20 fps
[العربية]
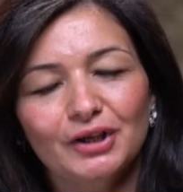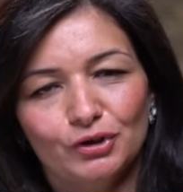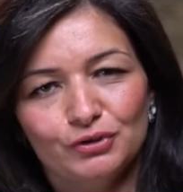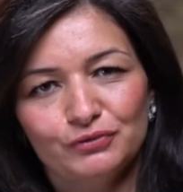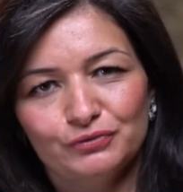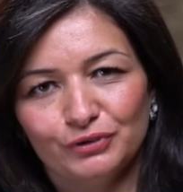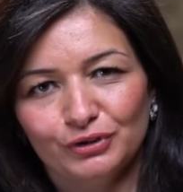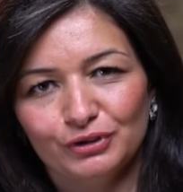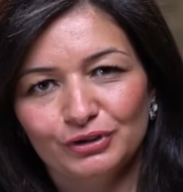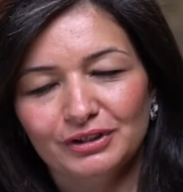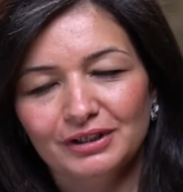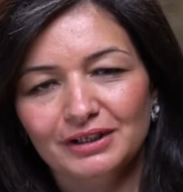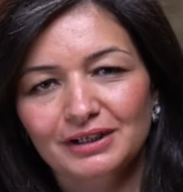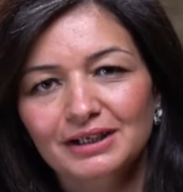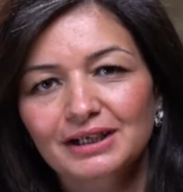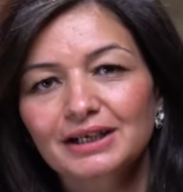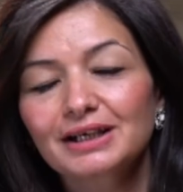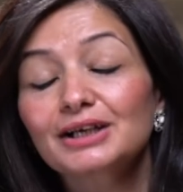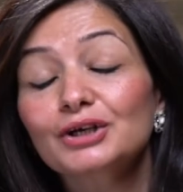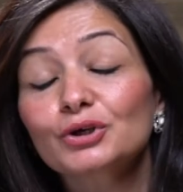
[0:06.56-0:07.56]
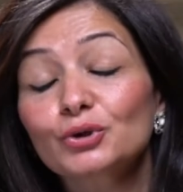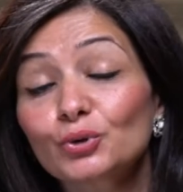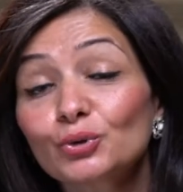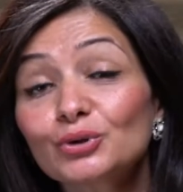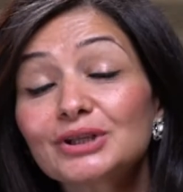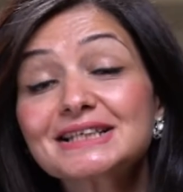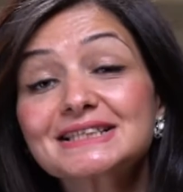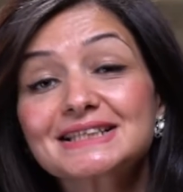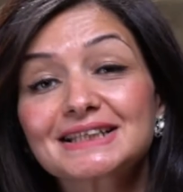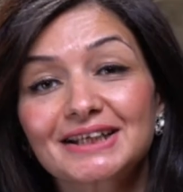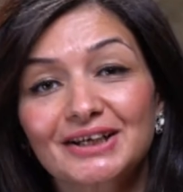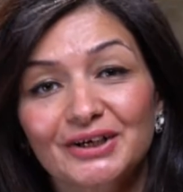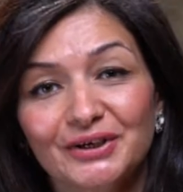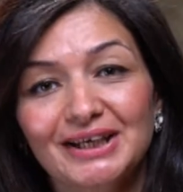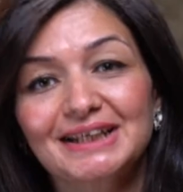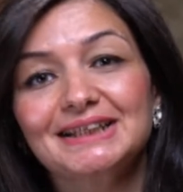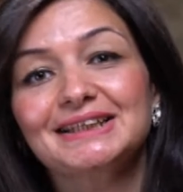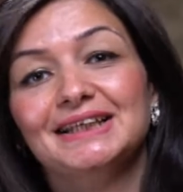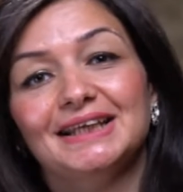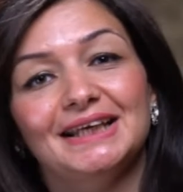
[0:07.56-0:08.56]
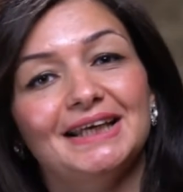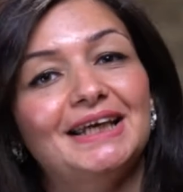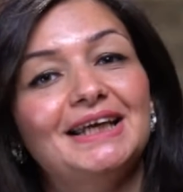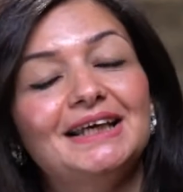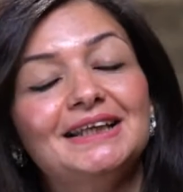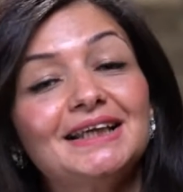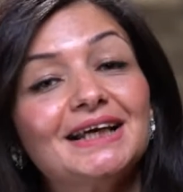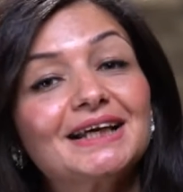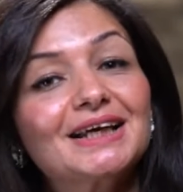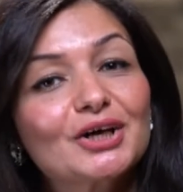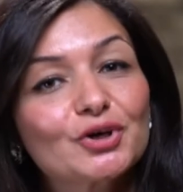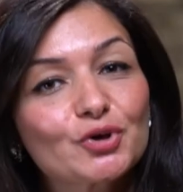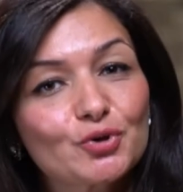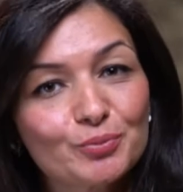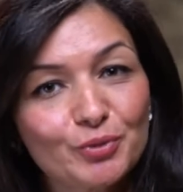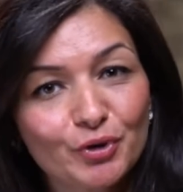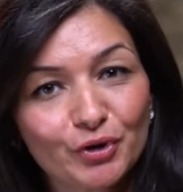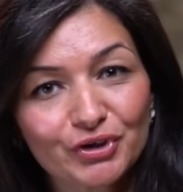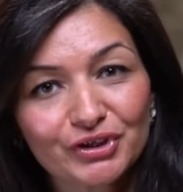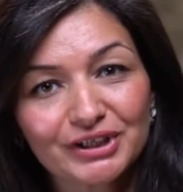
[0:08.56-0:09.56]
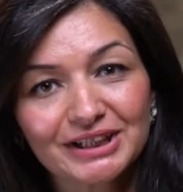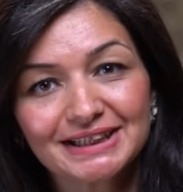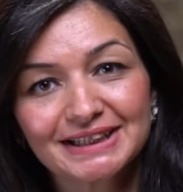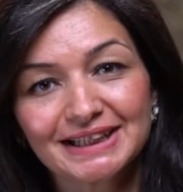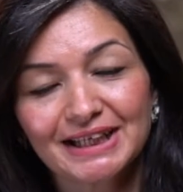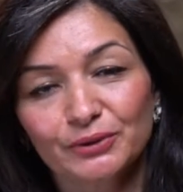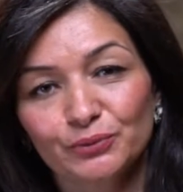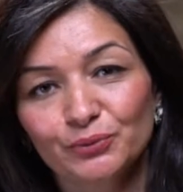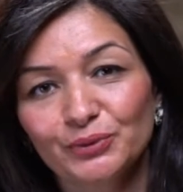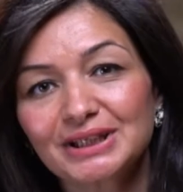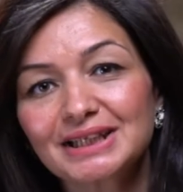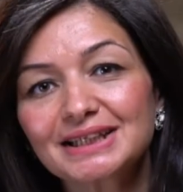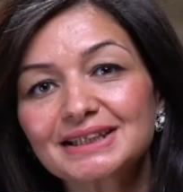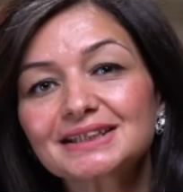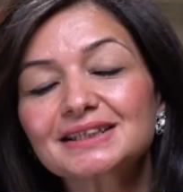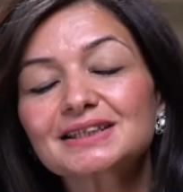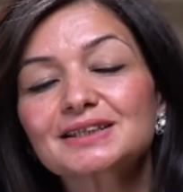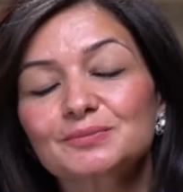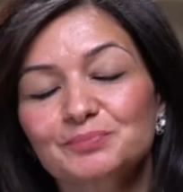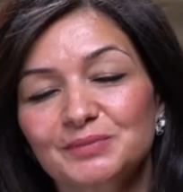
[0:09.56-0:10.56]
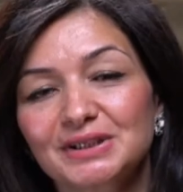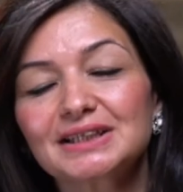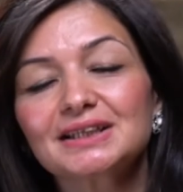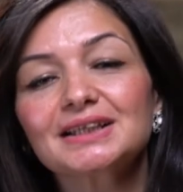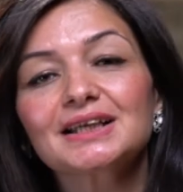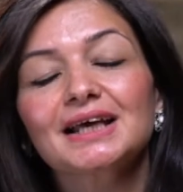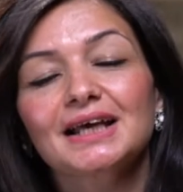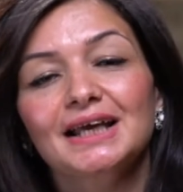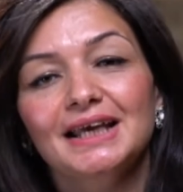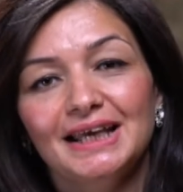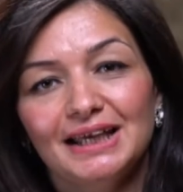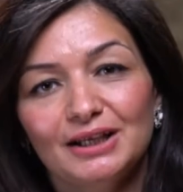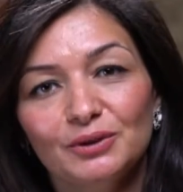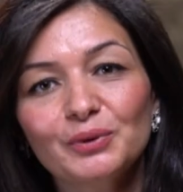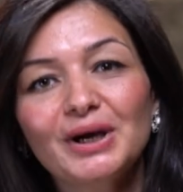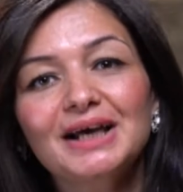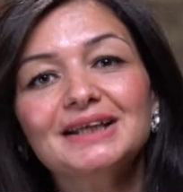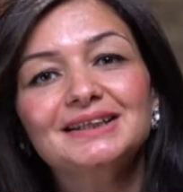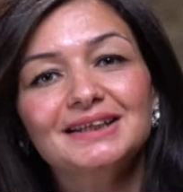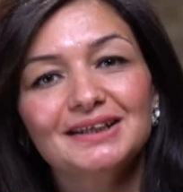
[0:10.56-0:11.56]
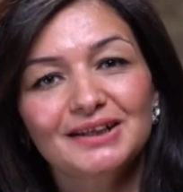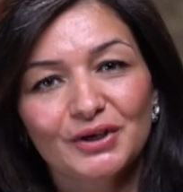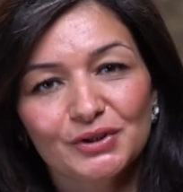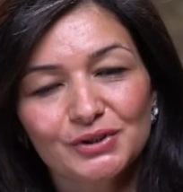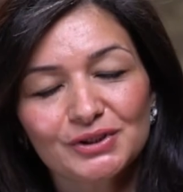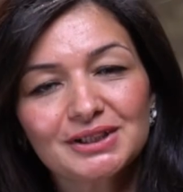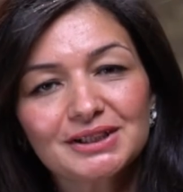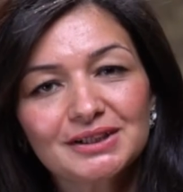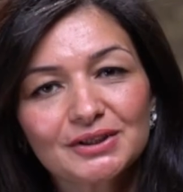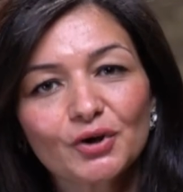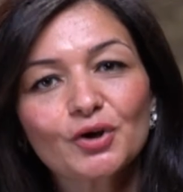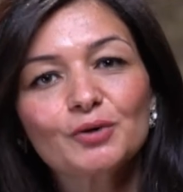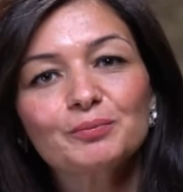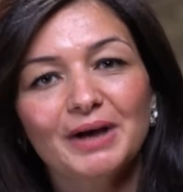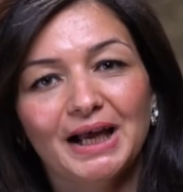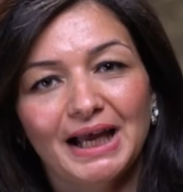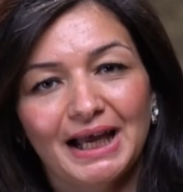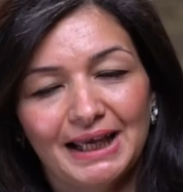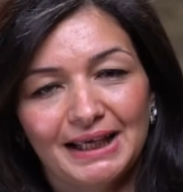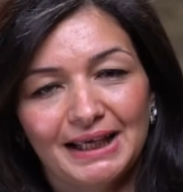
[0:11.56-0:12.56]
لأطفالنا كل ذكرياتنا إحنا ككبار اتكونت من الوقت اللي قضيناه مع